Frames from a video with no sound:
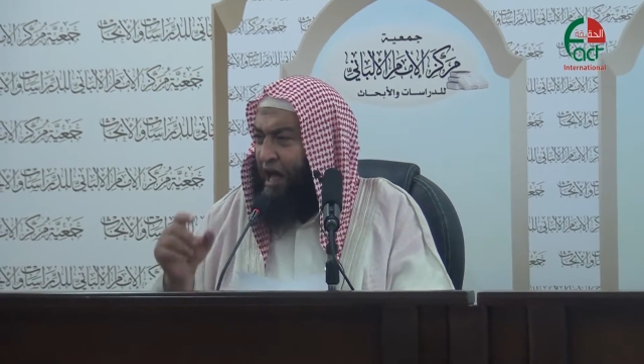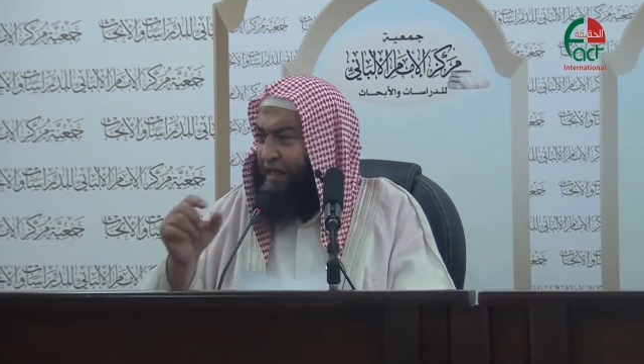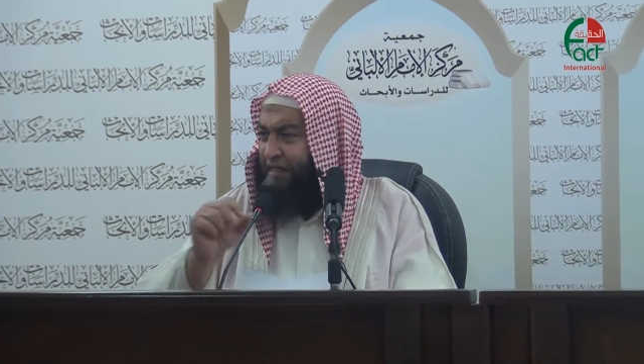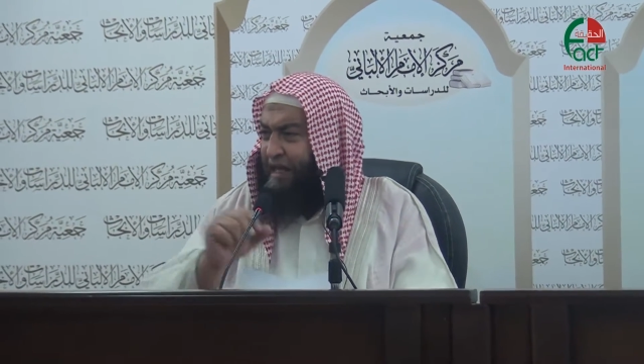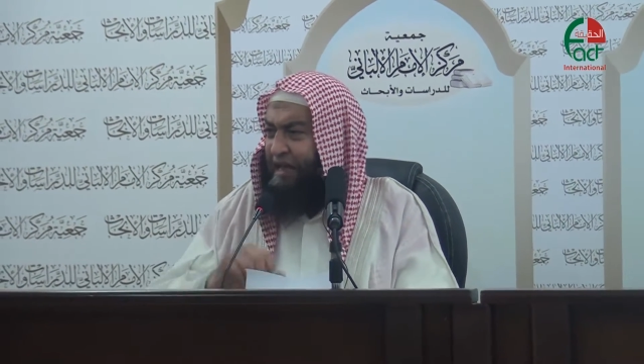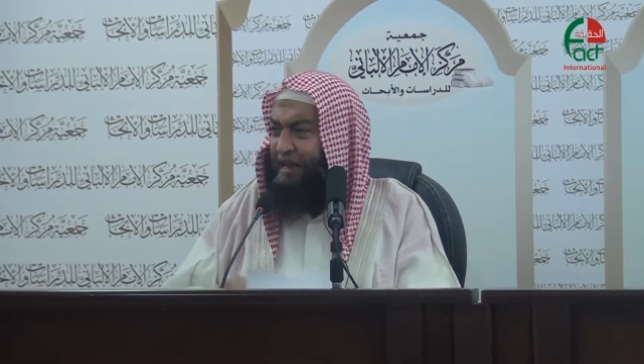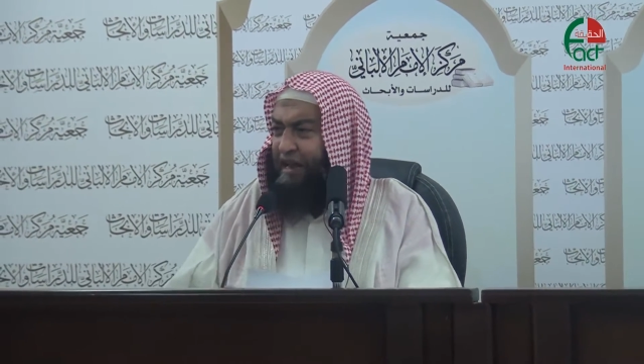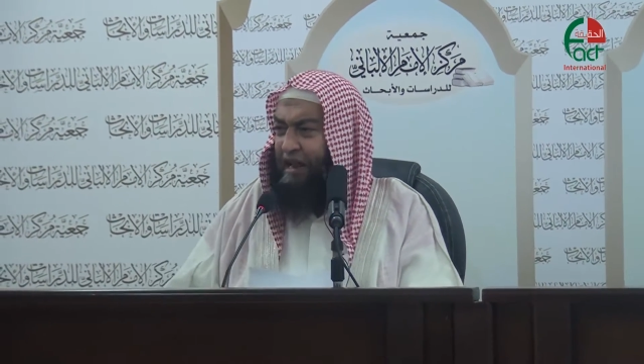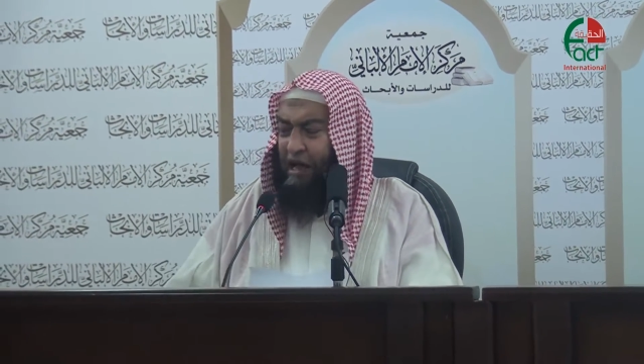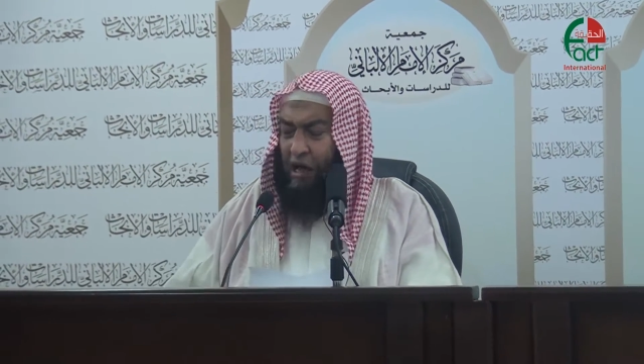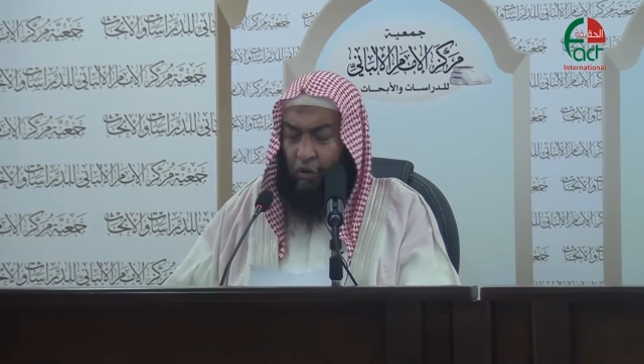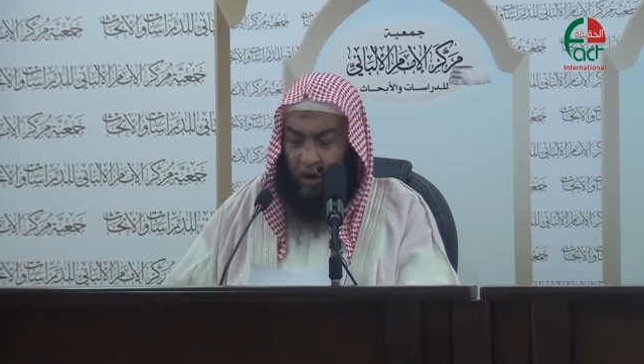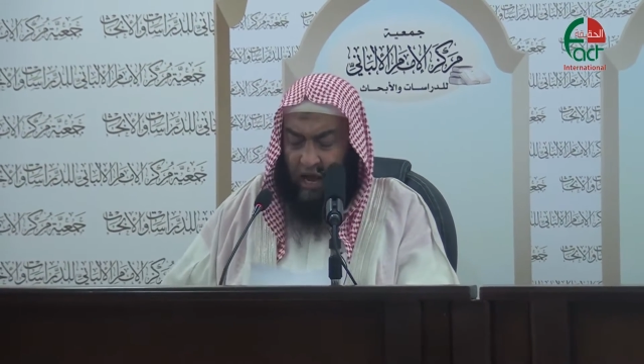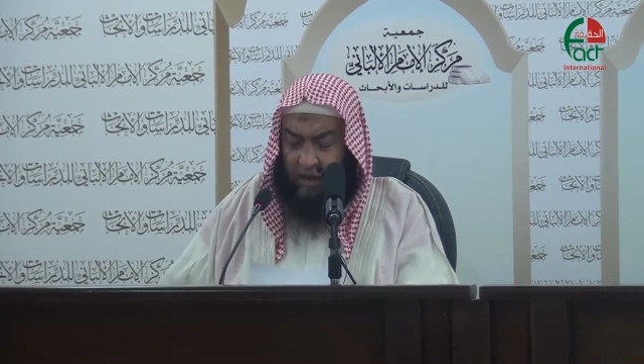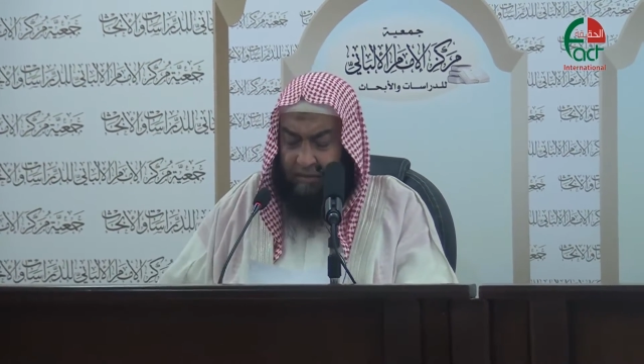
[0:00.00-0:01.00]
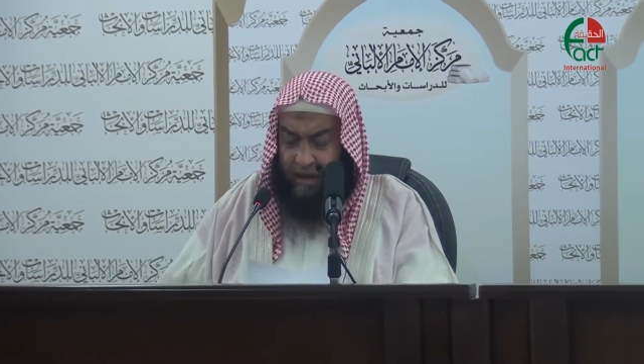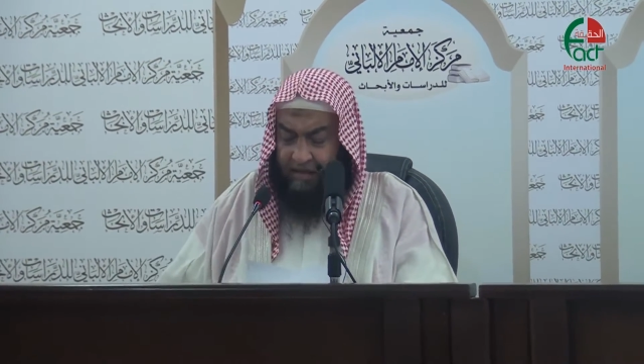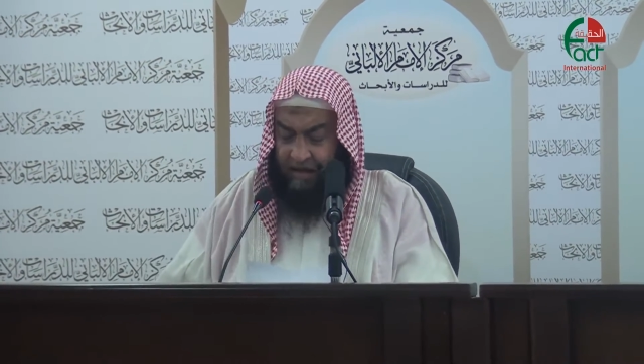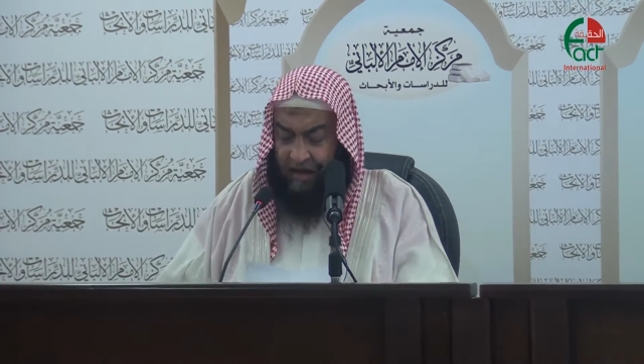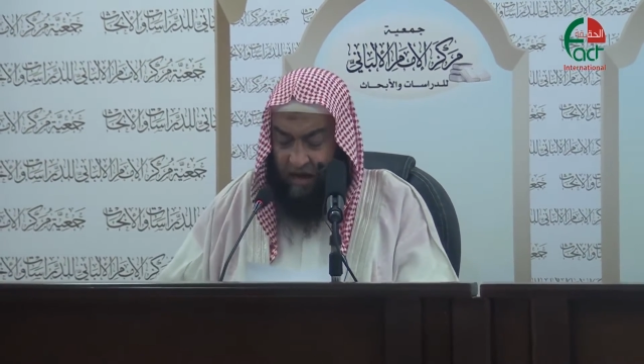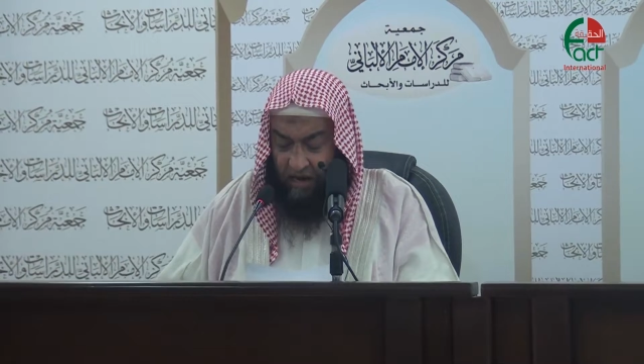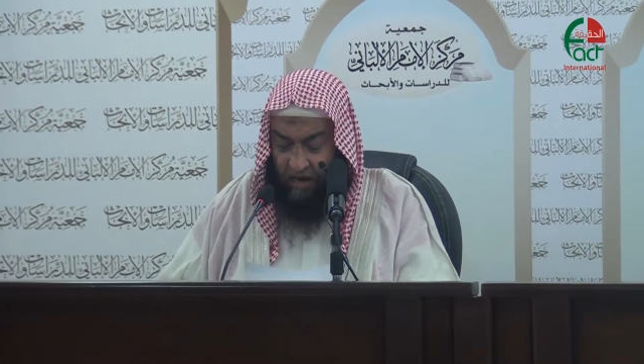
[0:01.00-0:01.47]
هذين القولين
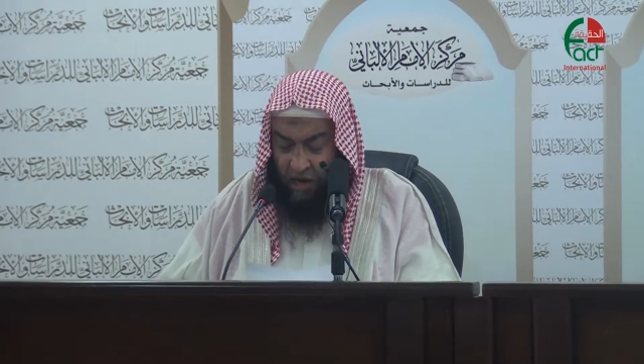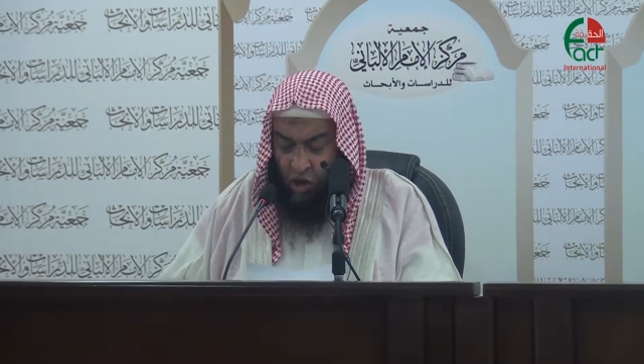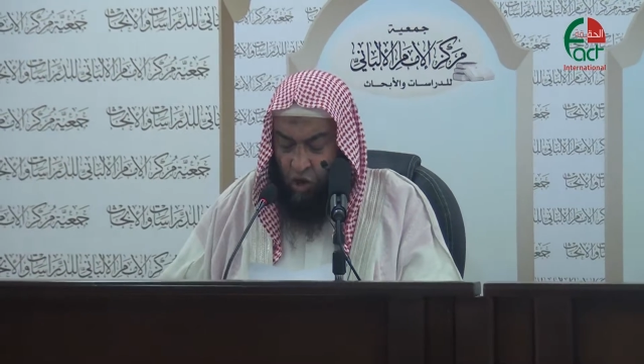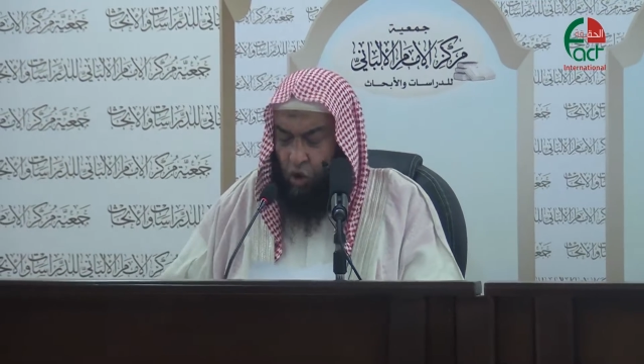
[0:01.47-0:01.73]
ماذا قال